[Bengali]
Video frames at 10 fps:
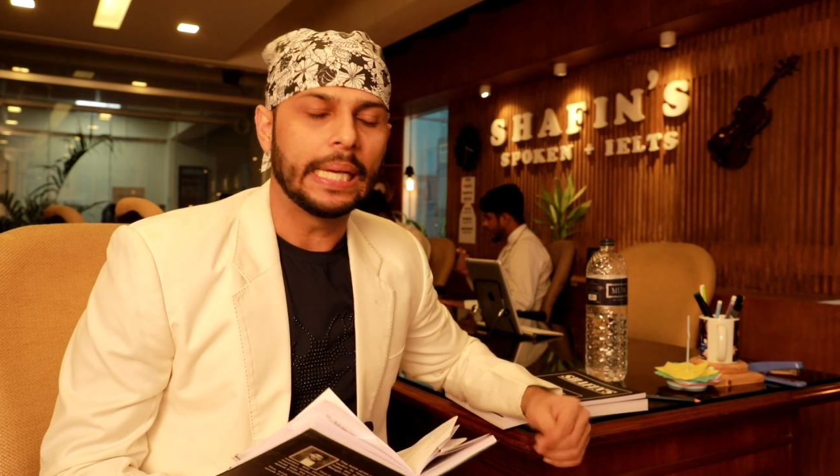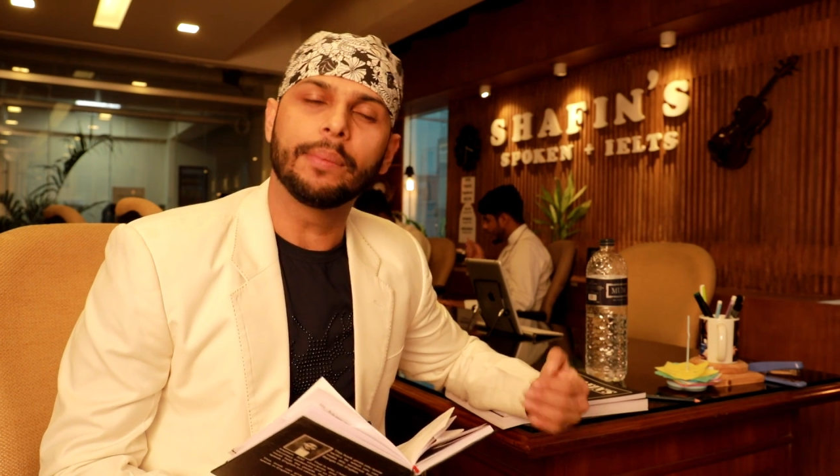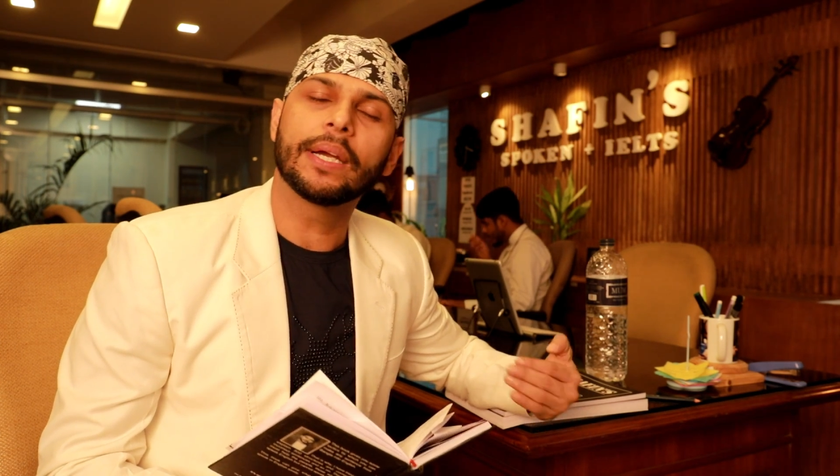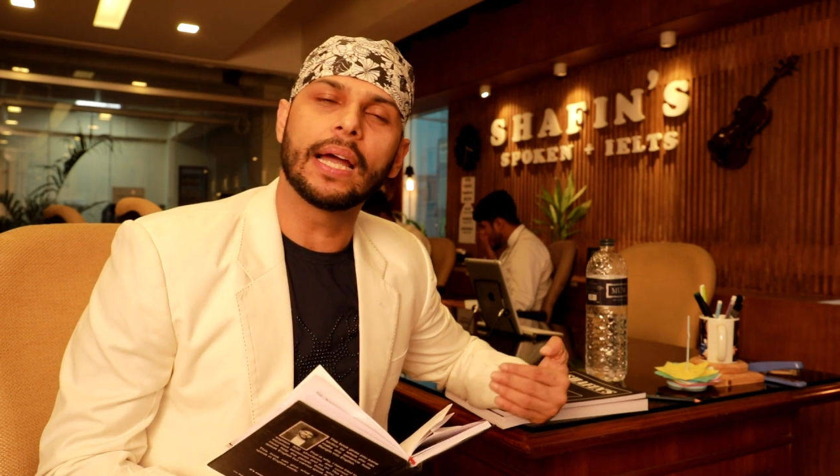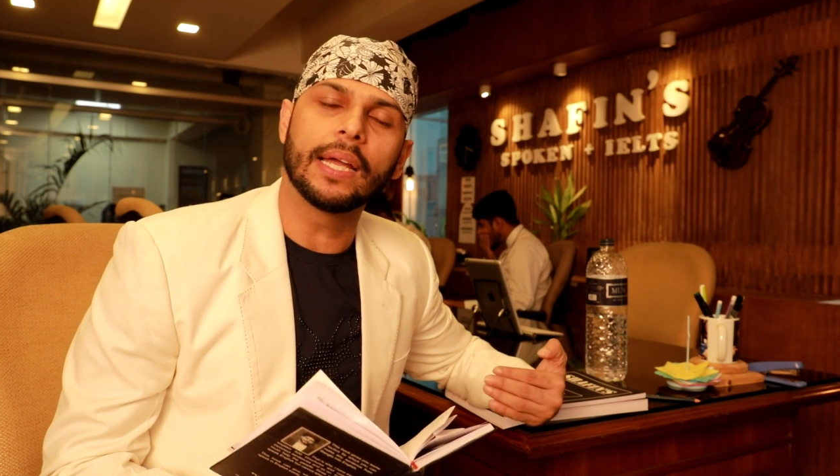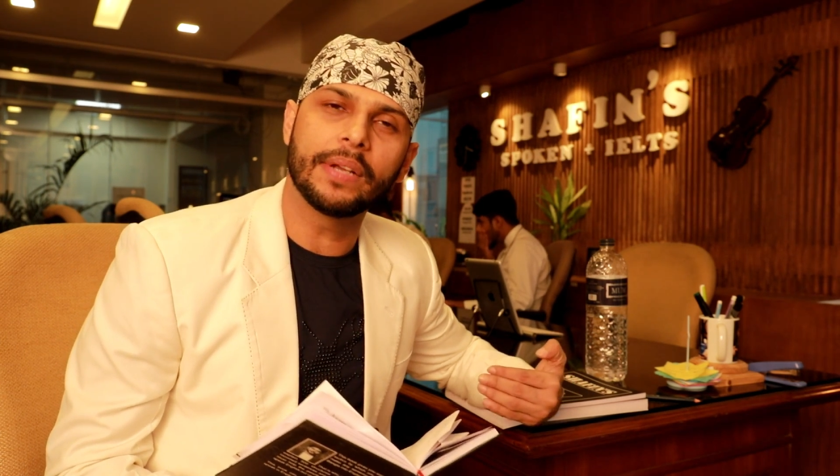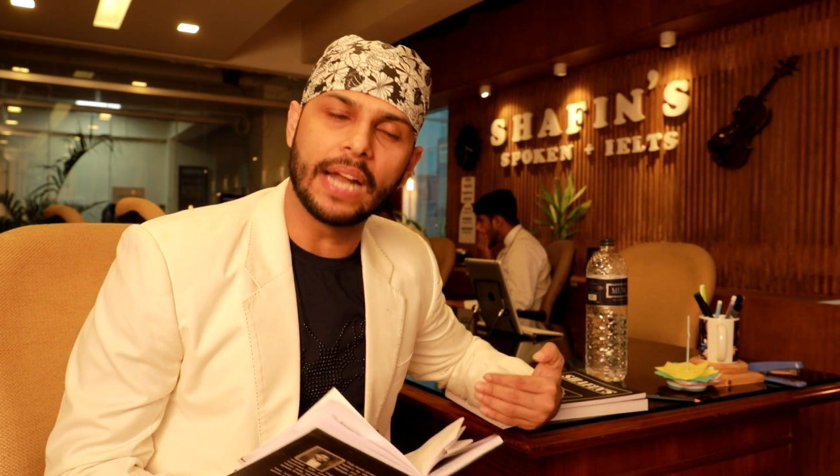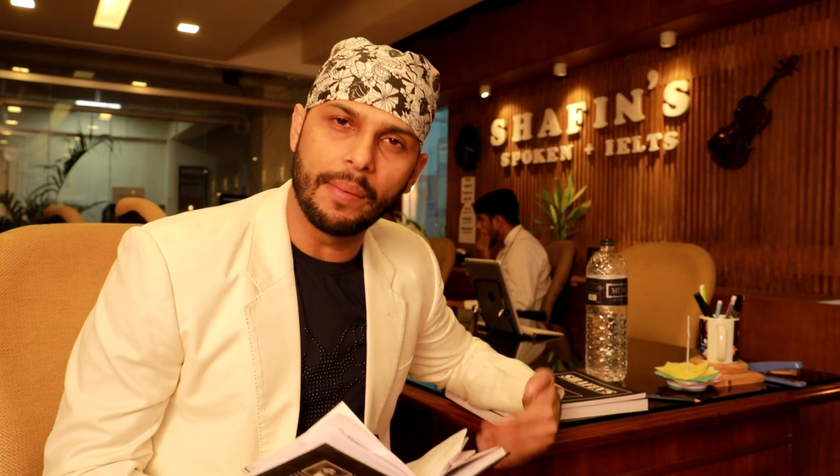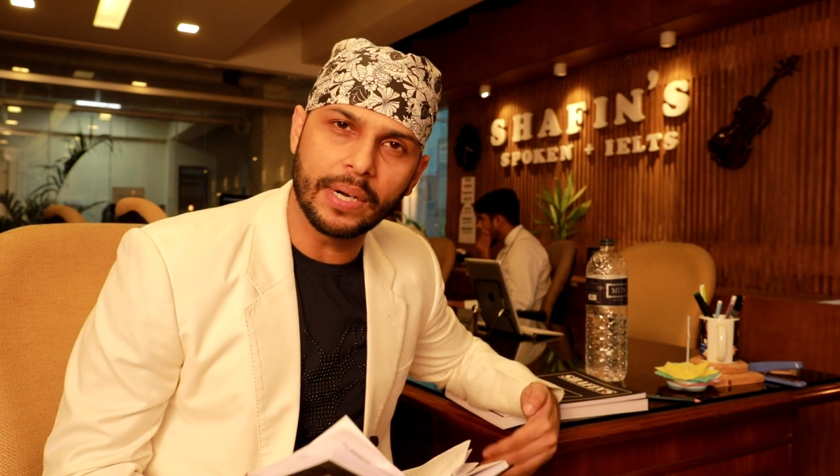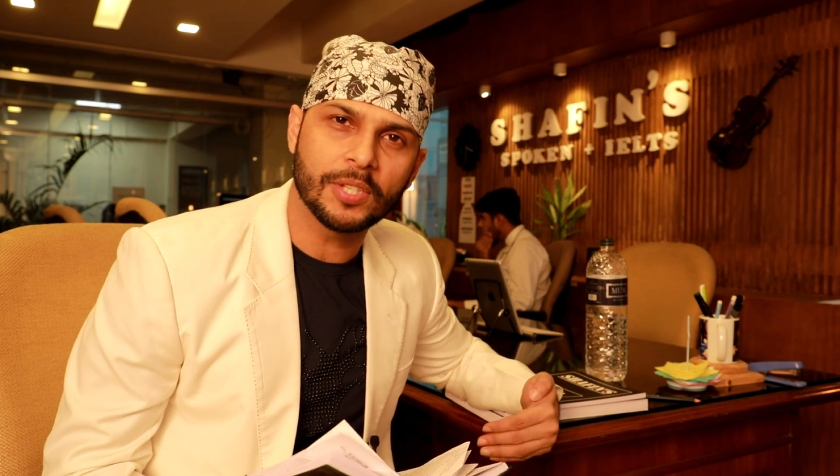ইভেন ইভেন
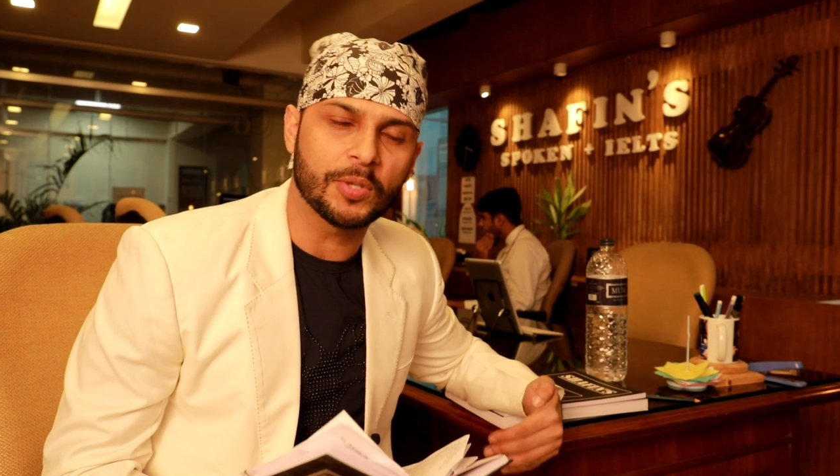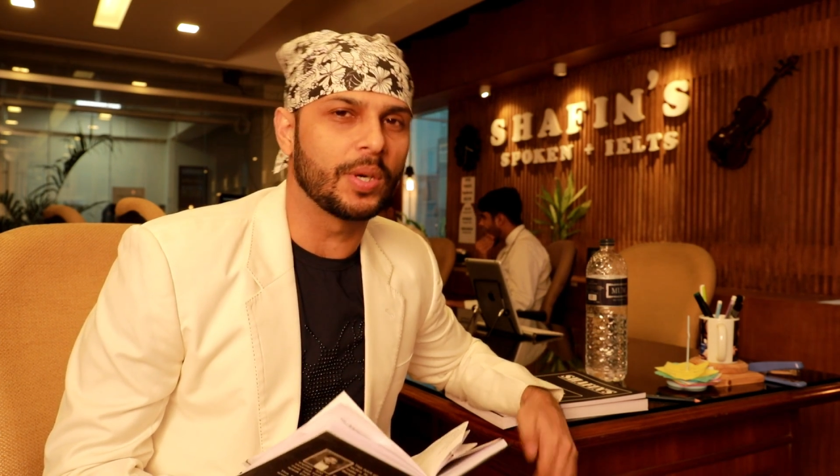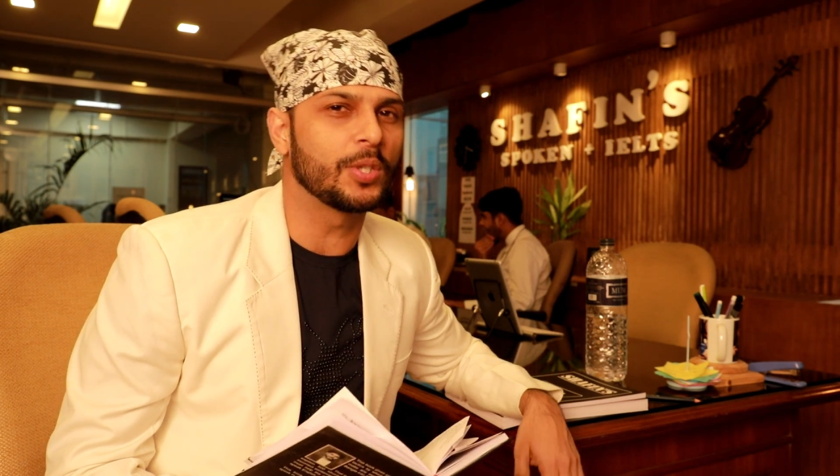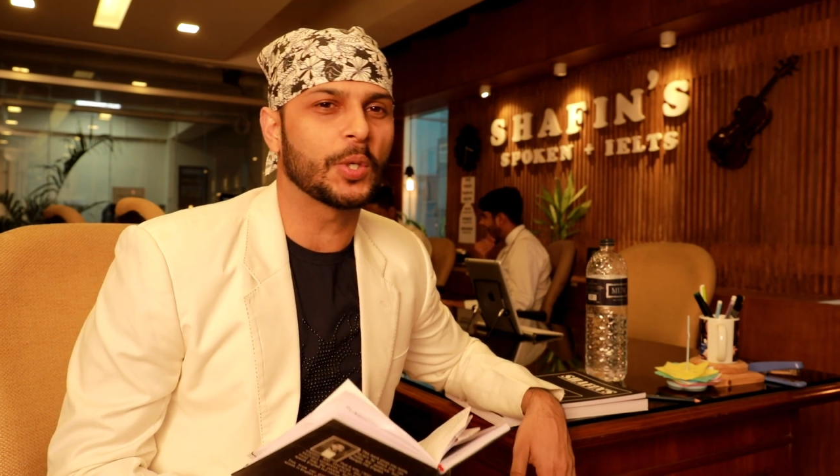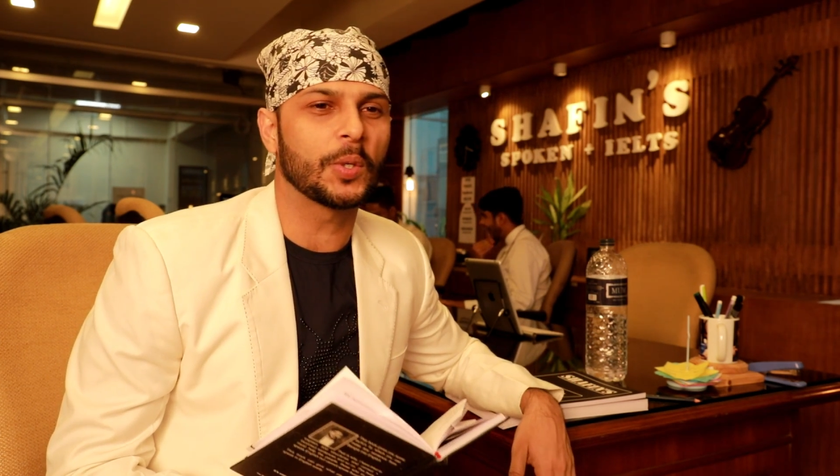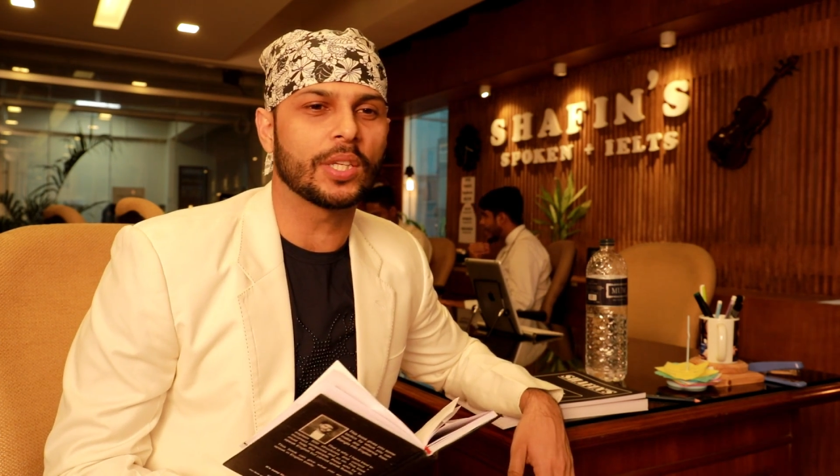আমার স্টুডেন্টরা যখন